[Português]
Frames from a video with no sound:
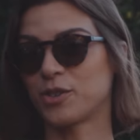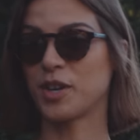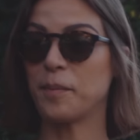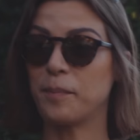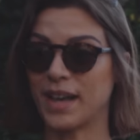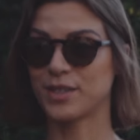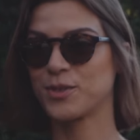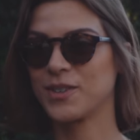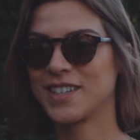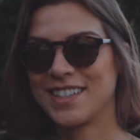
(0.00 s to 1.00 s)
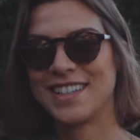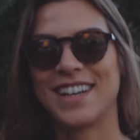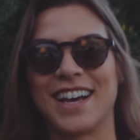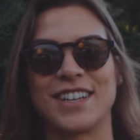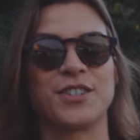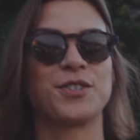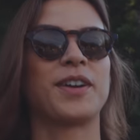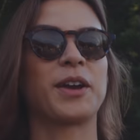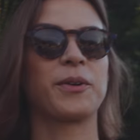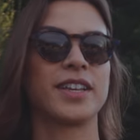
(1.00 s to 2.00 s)
hoje é Páscoa, a gente
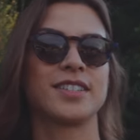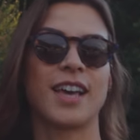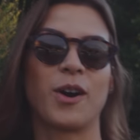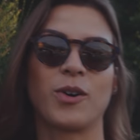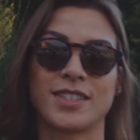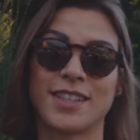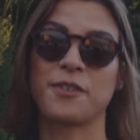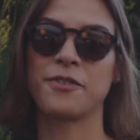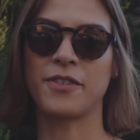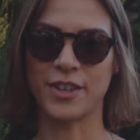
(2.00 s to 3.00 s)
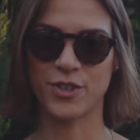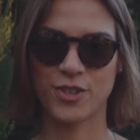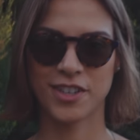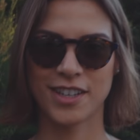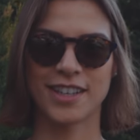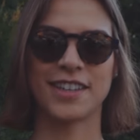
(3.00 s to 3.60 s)
vai conhecer a Osterfest,